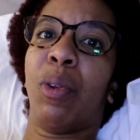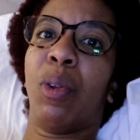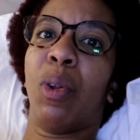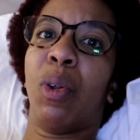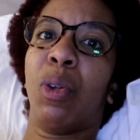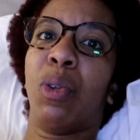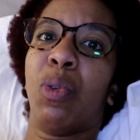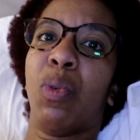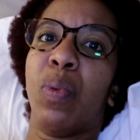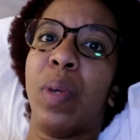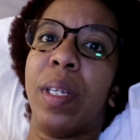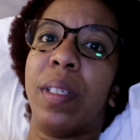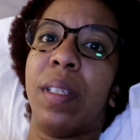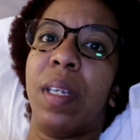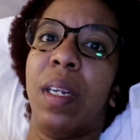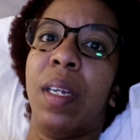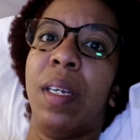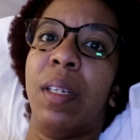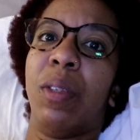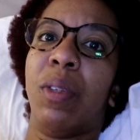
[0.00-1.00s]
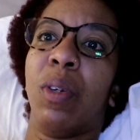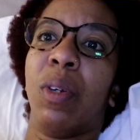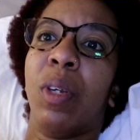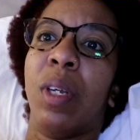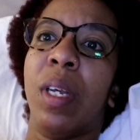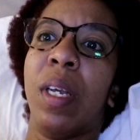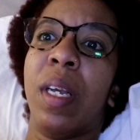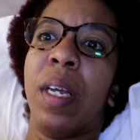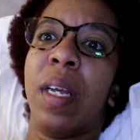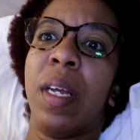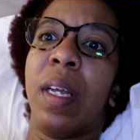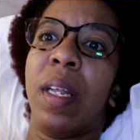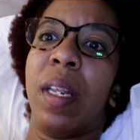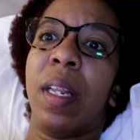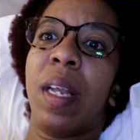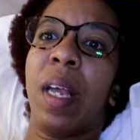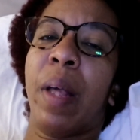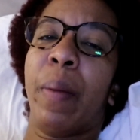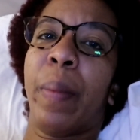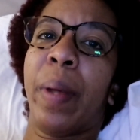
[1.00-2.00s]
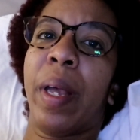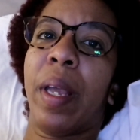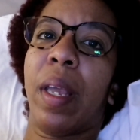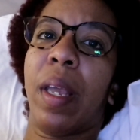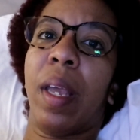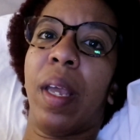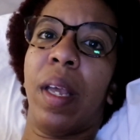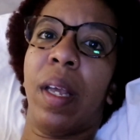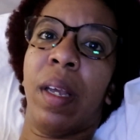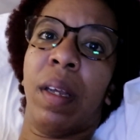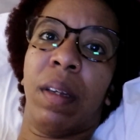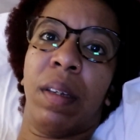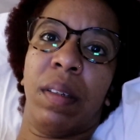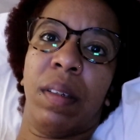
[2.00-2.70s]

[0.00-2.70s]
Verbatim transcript: todo estuviese listo, nada más que